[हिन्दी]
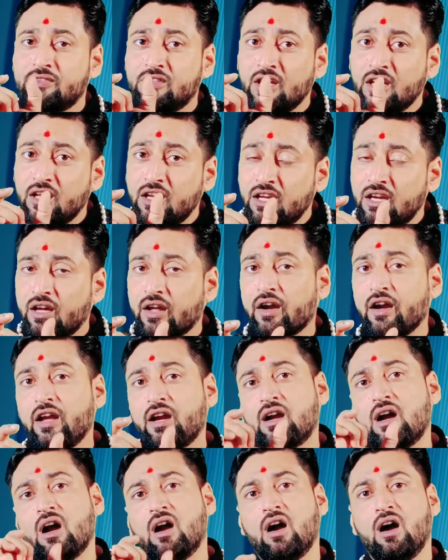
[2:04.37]
देरी करने
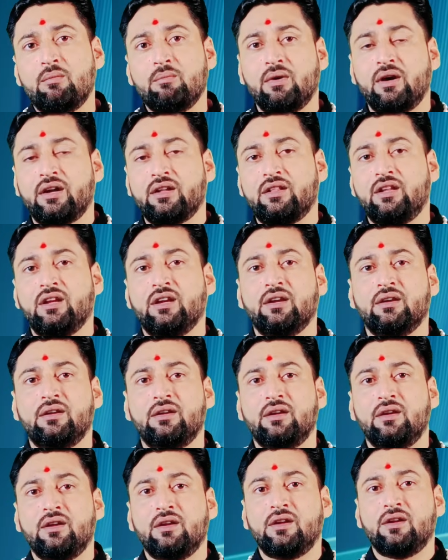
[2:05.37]
का काम करते हैं
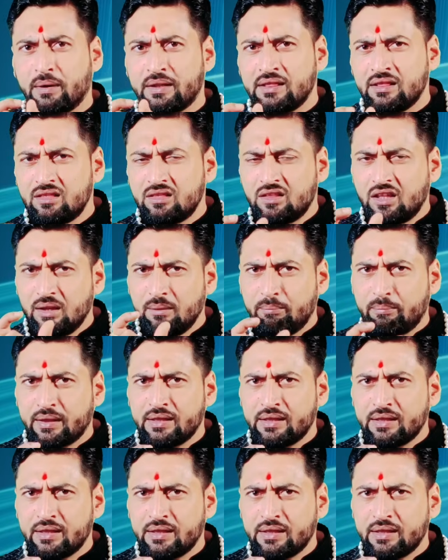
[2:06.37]
बनती